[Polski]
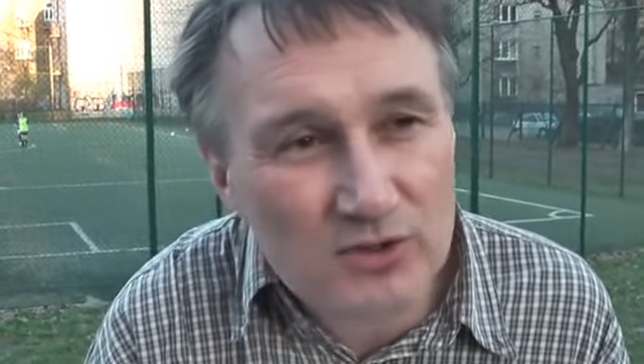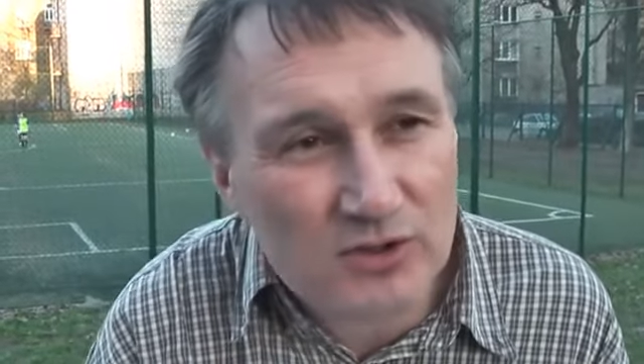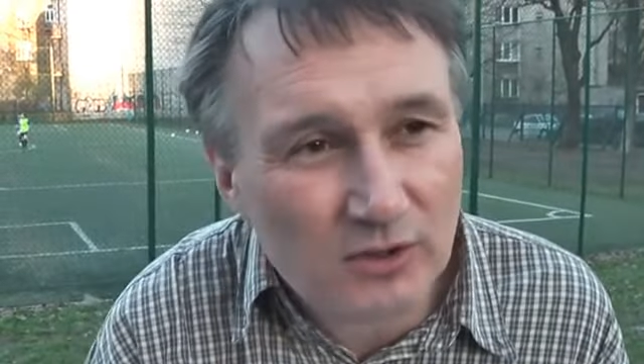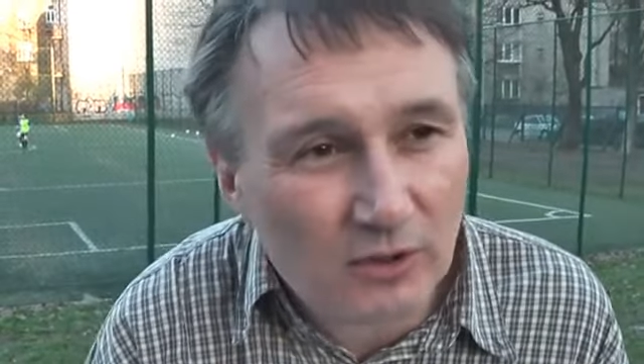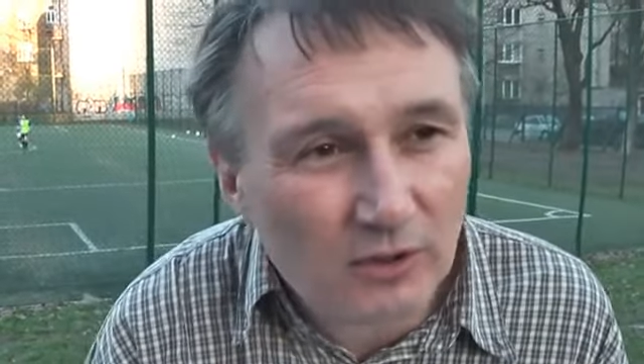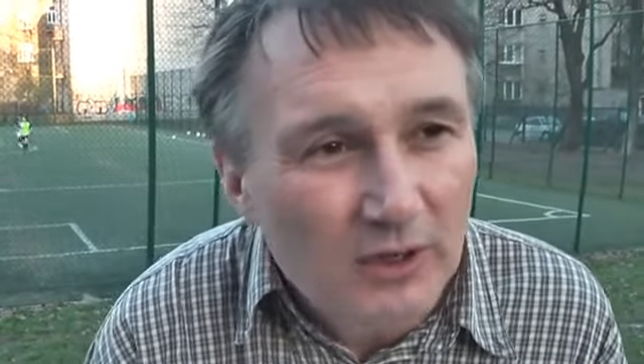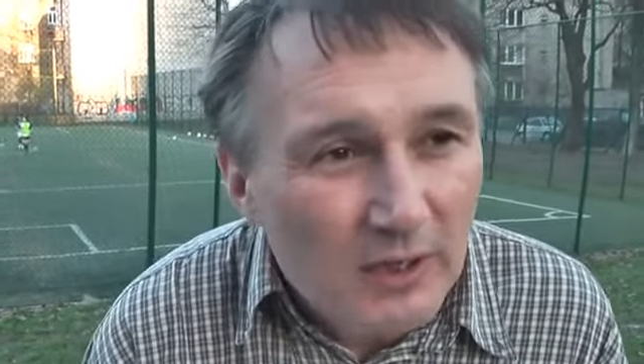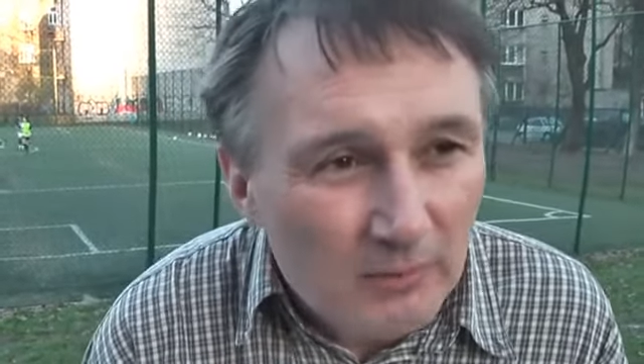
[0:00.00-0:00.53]

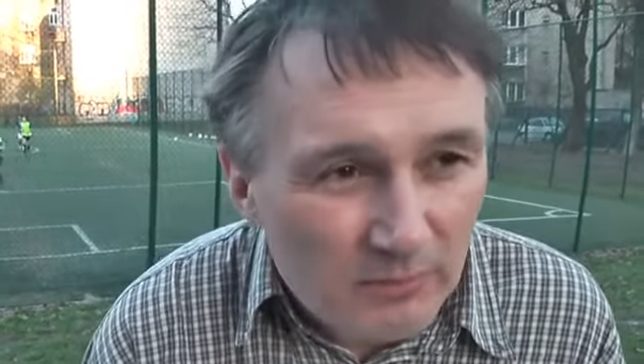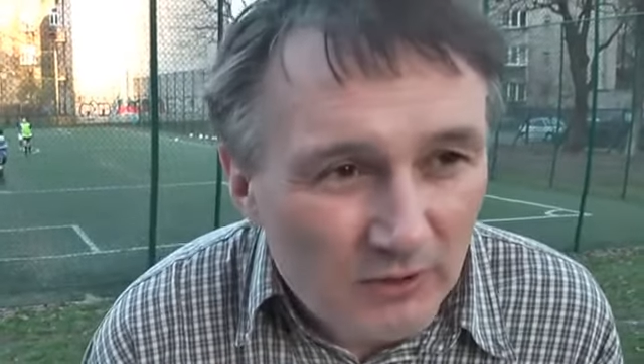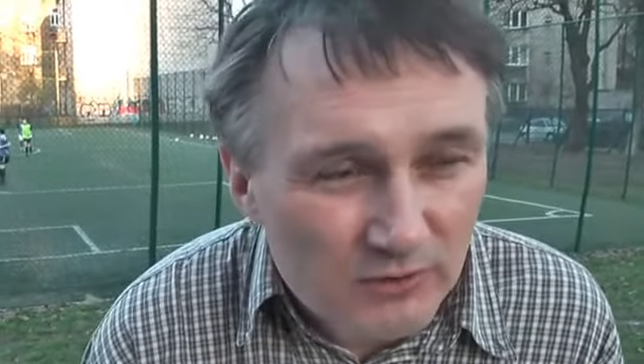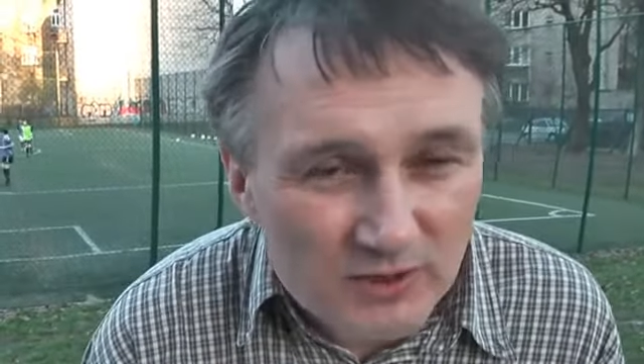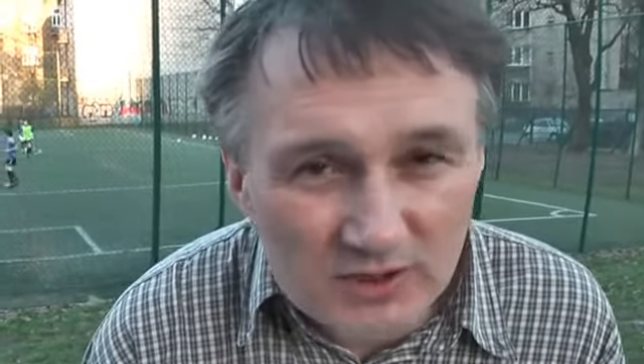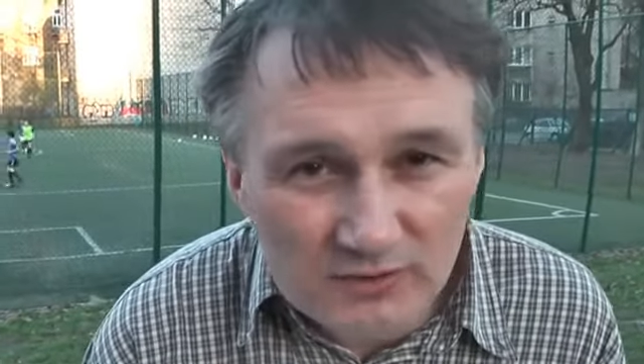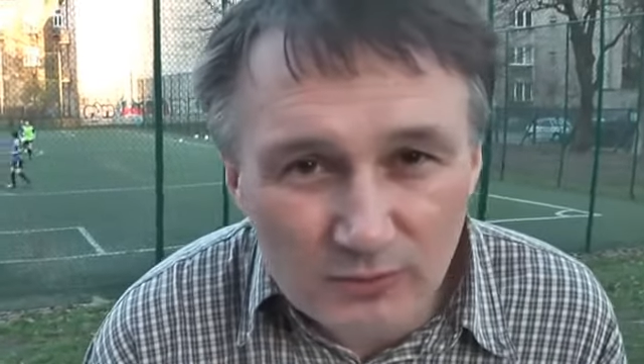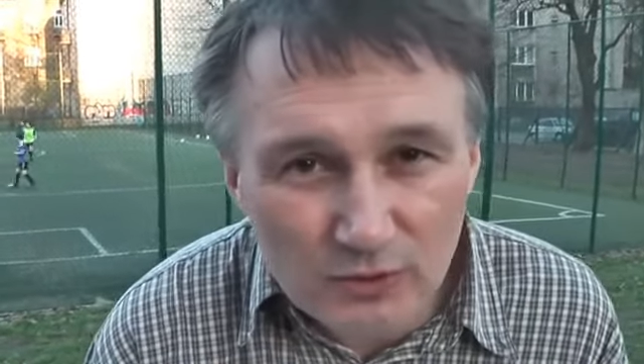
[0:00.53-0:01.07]
co
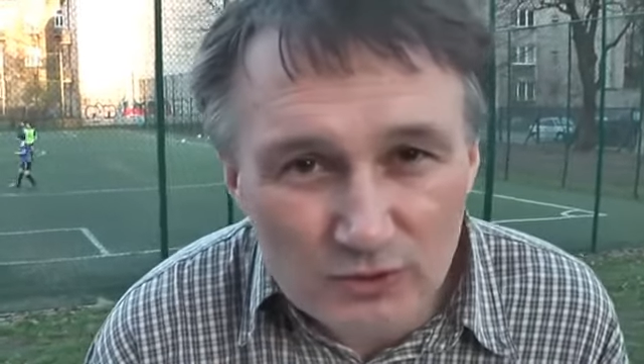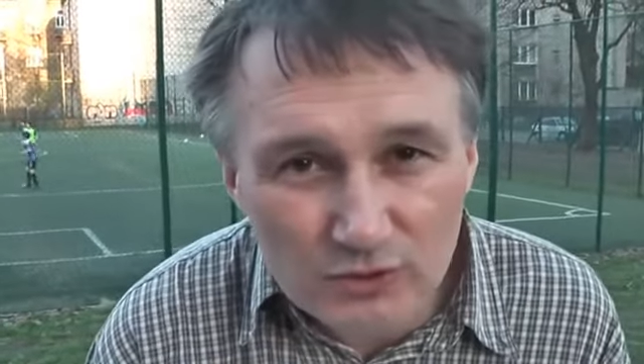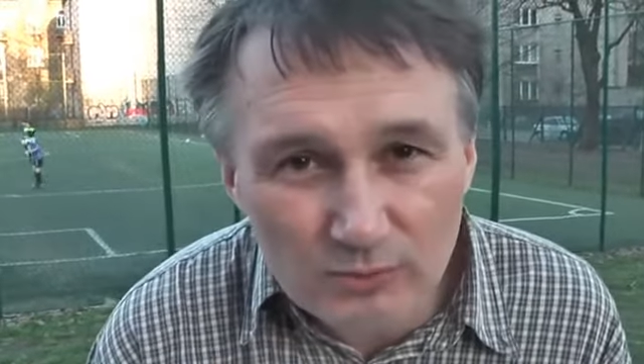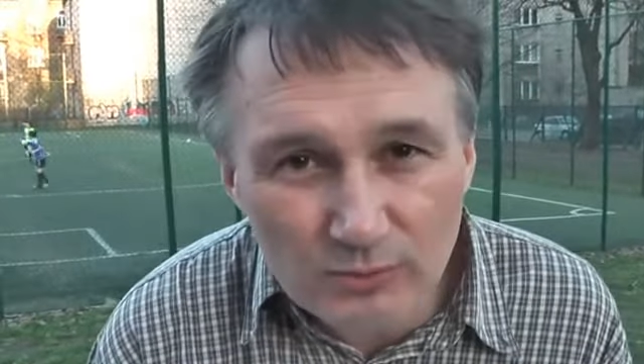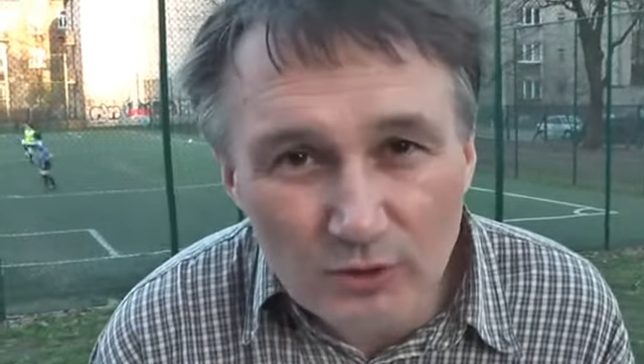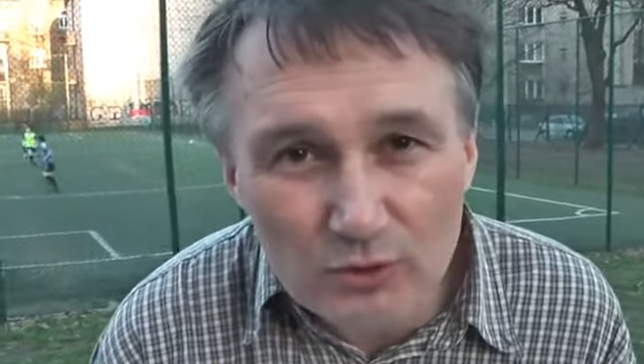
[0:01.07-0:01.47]
małżeństwo osób